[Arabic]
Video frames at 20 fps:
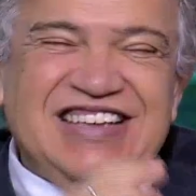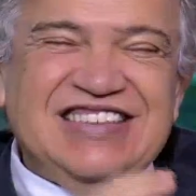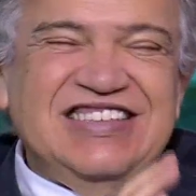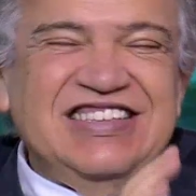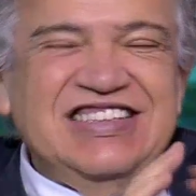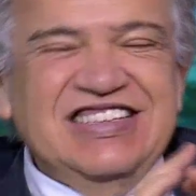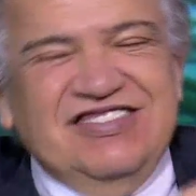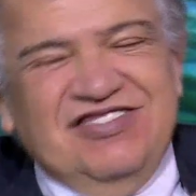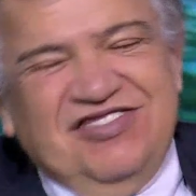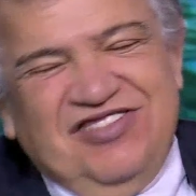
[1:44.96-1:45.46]

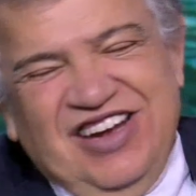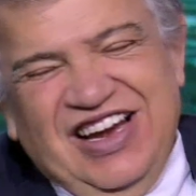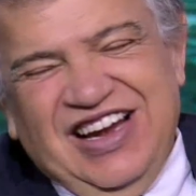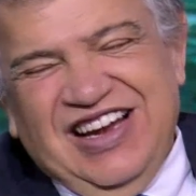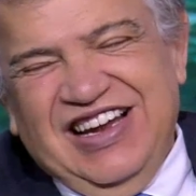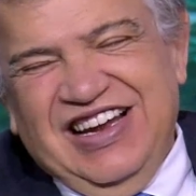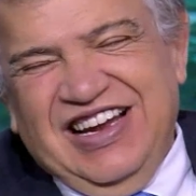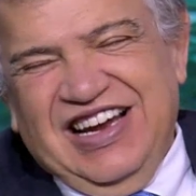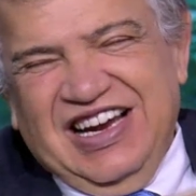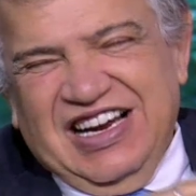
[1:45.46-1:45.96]
دي
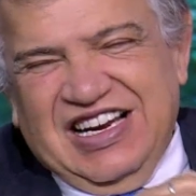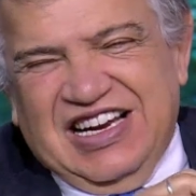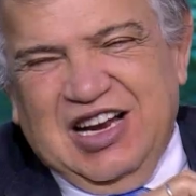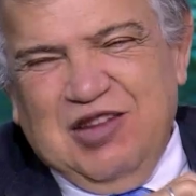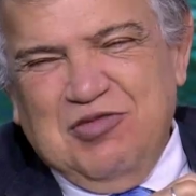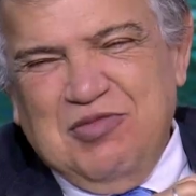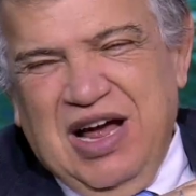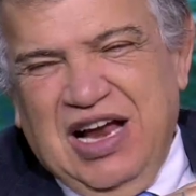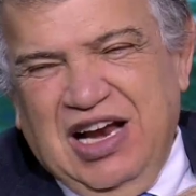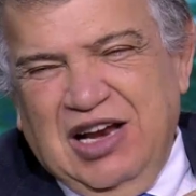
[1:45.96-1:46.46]
آه،
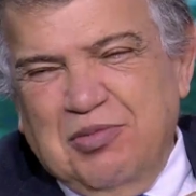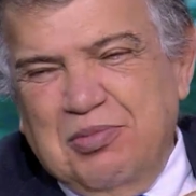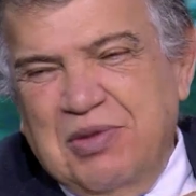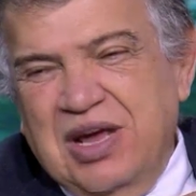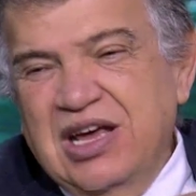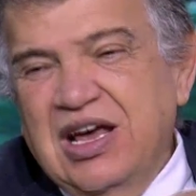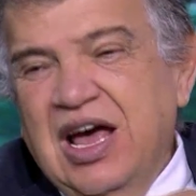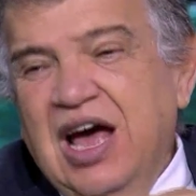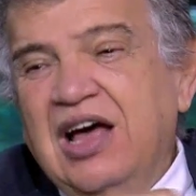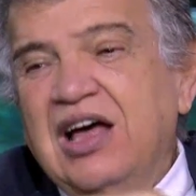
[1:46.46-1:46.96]
كلمه
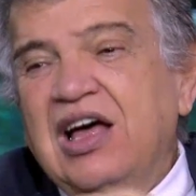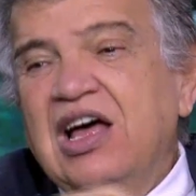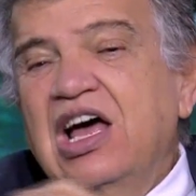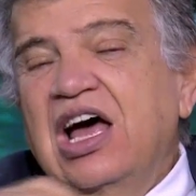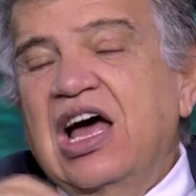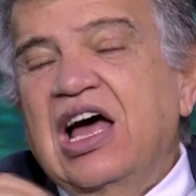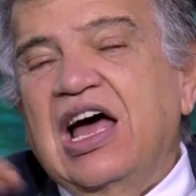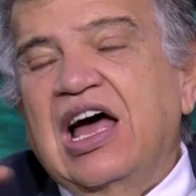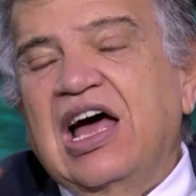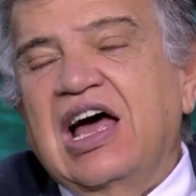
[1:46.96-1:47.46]
علميه
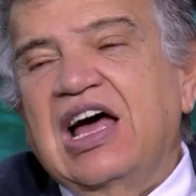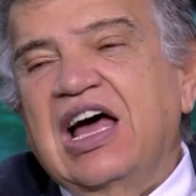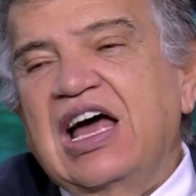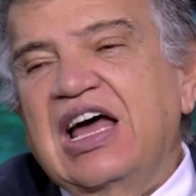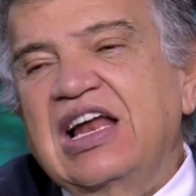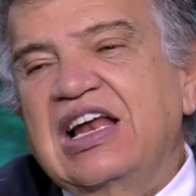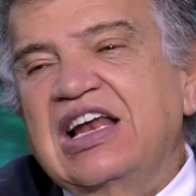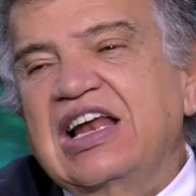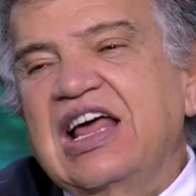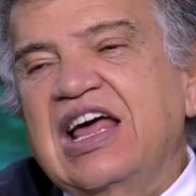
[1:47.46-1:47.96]

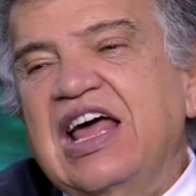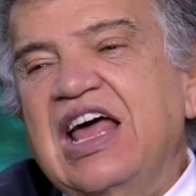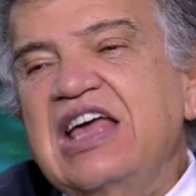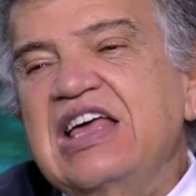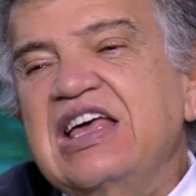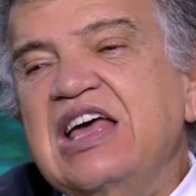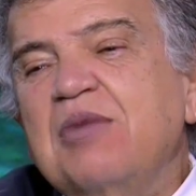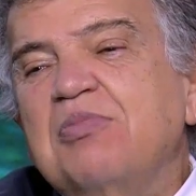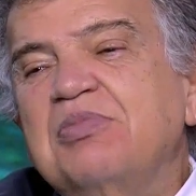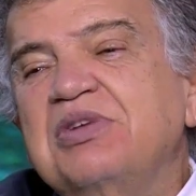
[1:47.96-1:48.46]
اللي
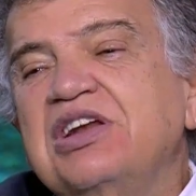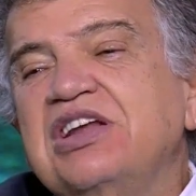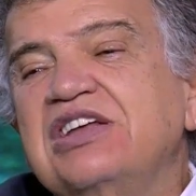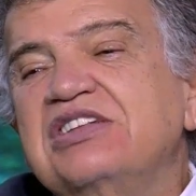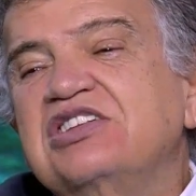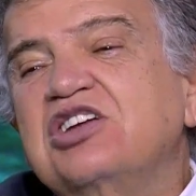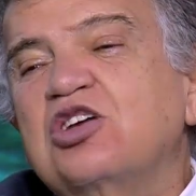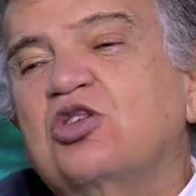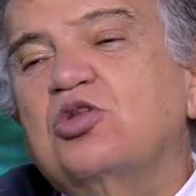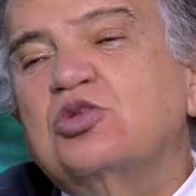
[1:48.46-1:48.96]
هي
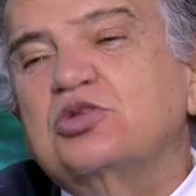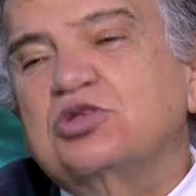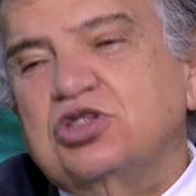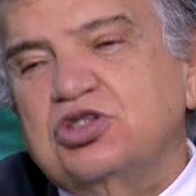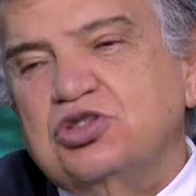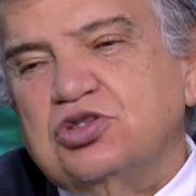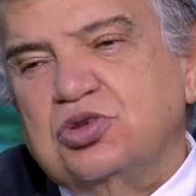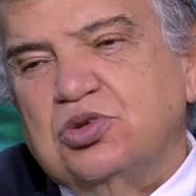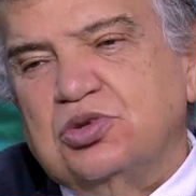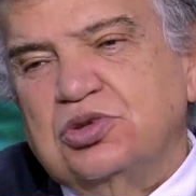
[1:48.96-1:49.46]
بندي
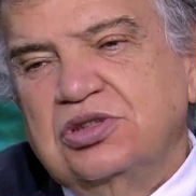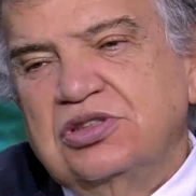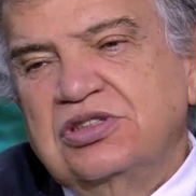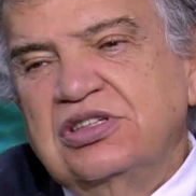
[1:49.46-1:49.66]
كورتيزون